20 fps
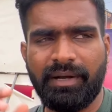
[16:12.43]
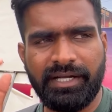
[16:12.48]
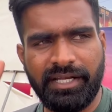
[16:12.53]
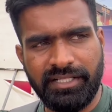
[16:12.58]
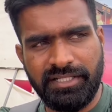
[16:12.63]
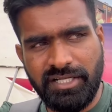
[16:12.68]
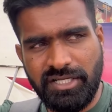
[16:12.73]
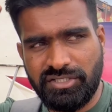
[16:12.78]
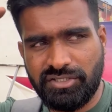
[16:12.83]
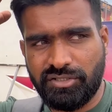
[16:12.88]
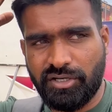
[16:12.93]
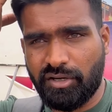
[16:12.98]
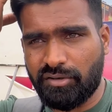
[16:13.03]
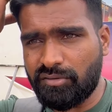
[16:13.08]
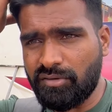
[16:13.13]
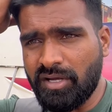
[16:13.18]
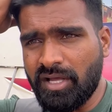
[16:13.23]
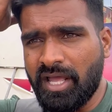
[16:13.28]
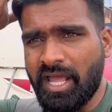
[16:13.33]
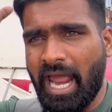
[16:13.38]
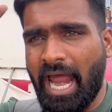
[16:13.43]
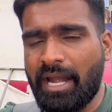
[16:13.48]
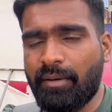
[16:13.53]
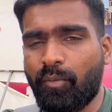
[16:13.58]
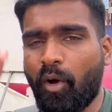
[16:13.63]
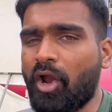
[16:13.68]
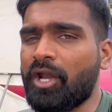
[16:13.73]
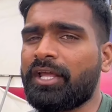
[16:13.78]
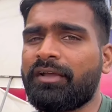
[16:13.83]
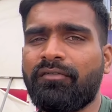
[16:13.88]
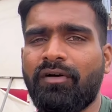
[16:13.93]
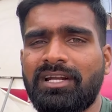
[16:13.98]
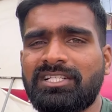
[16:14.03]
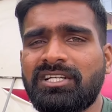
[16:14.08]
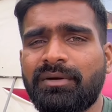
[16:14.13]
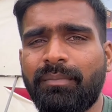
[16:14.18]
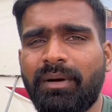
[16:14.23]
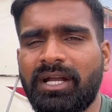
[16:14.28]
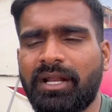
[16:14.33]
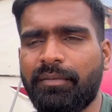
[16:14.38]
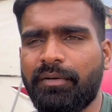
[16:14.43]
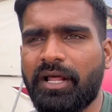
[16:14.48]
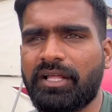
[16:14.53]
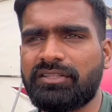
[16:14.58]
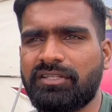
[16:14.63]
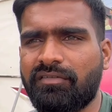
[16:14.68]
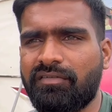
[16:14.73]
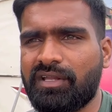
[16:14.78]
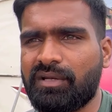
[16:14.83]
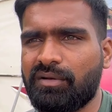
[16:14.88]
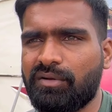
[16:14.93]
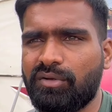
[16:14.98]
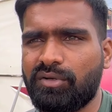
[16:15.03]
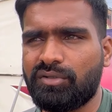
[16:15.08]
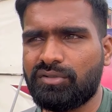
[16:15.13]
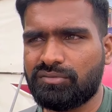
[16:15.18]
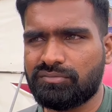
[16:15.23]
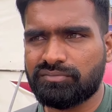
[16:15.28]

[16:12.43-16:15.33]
మెయింటైన్ చేస్తున్నారు అండ్ మార్నింగ్ వర్షం పడ్డప్పుడు అయితే వీళ్ళు